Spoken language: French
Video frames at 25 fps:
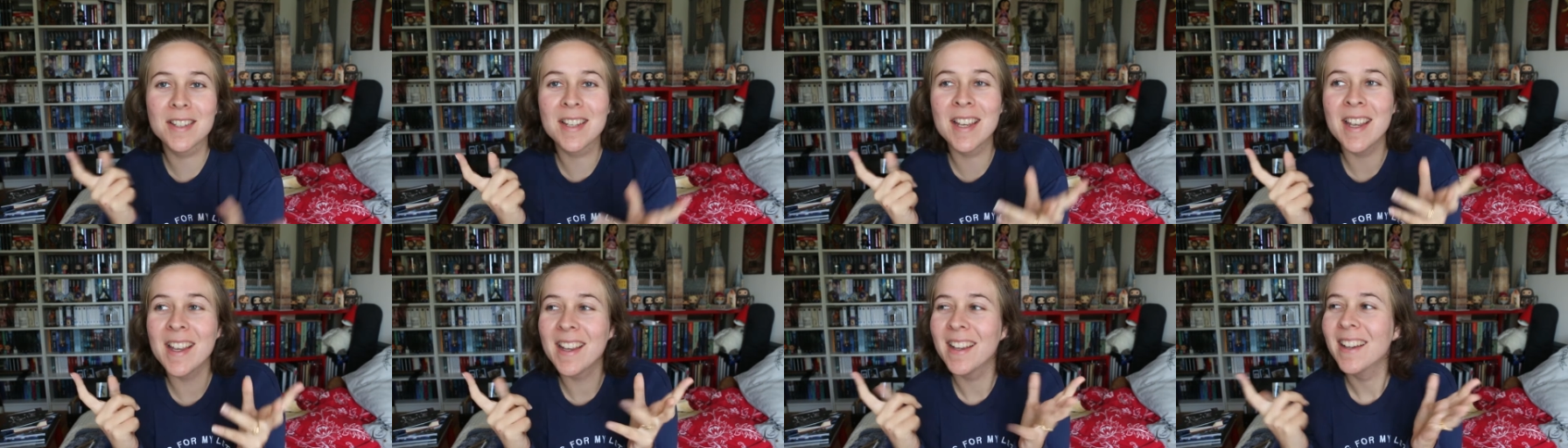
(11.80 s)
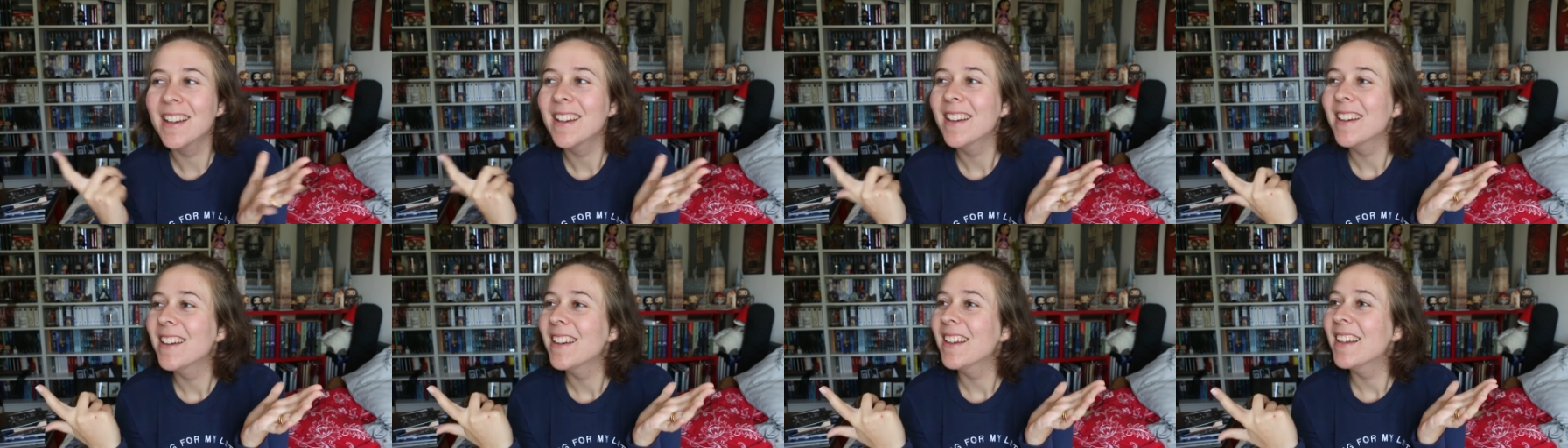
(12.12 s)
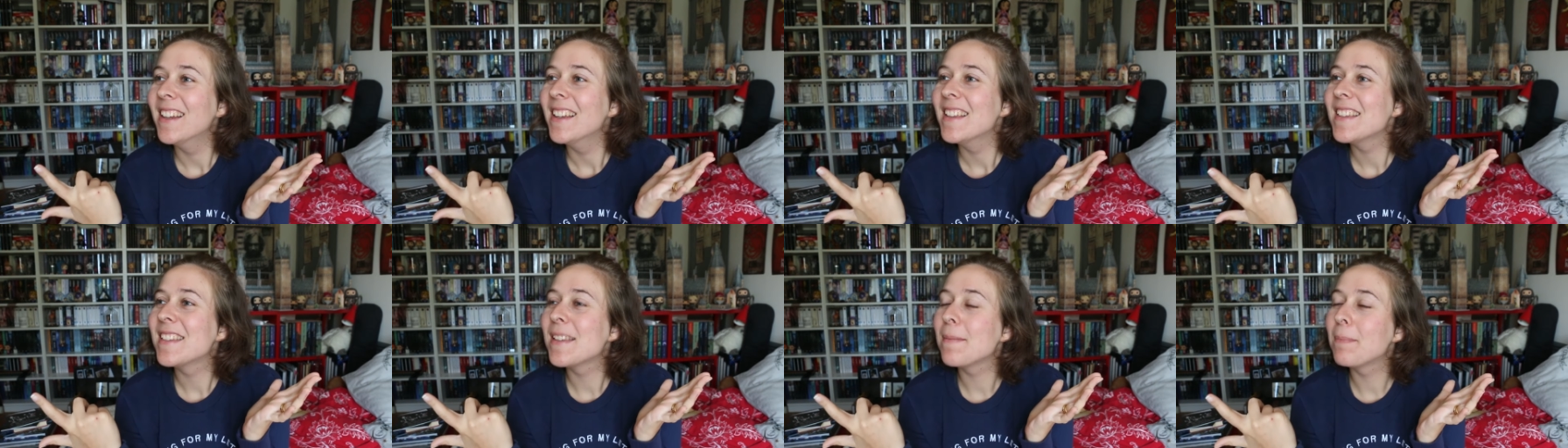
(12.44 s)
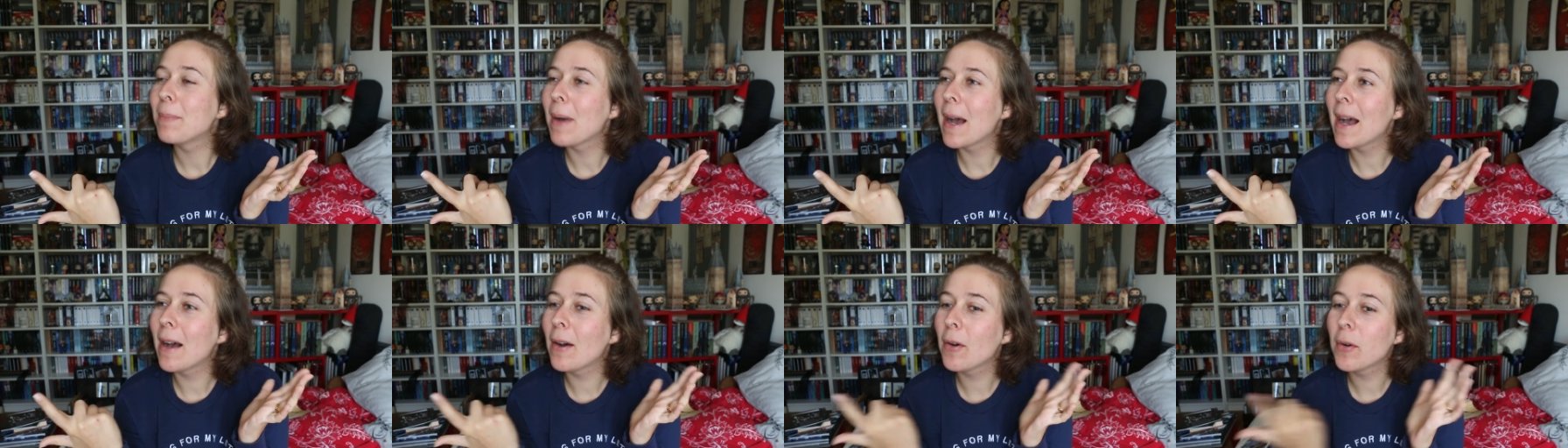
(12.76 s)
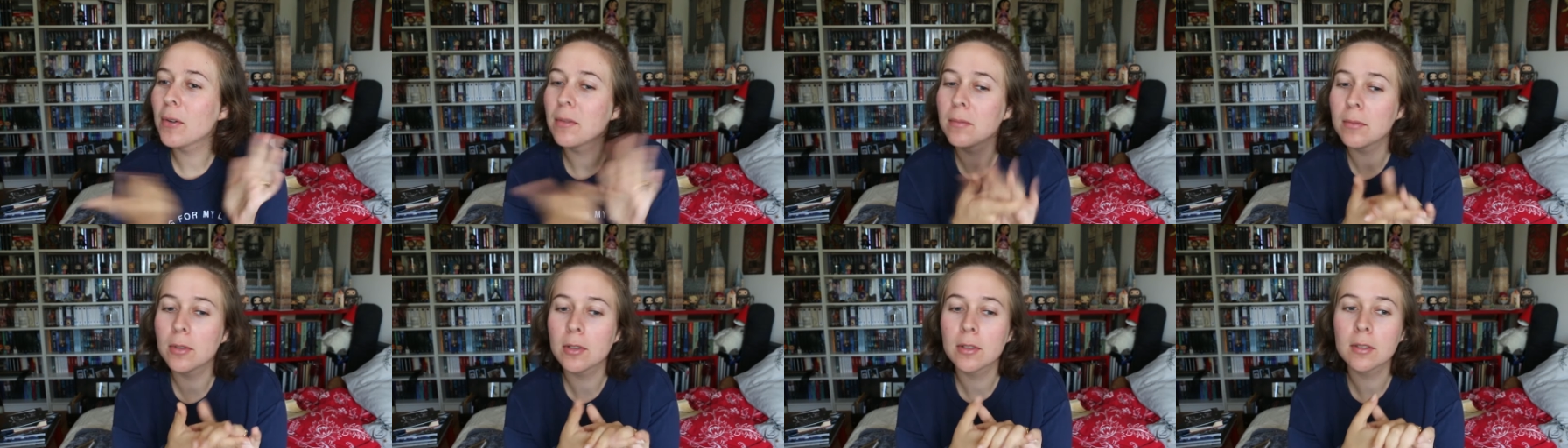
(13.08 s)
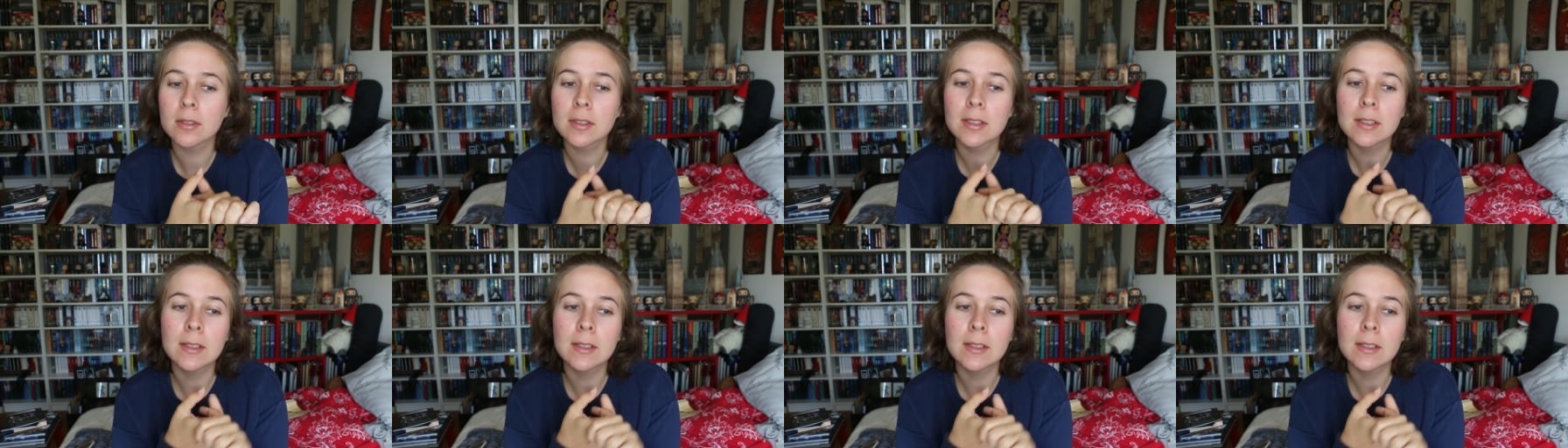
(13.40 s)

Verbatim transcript: c'est... C'est pas un roman,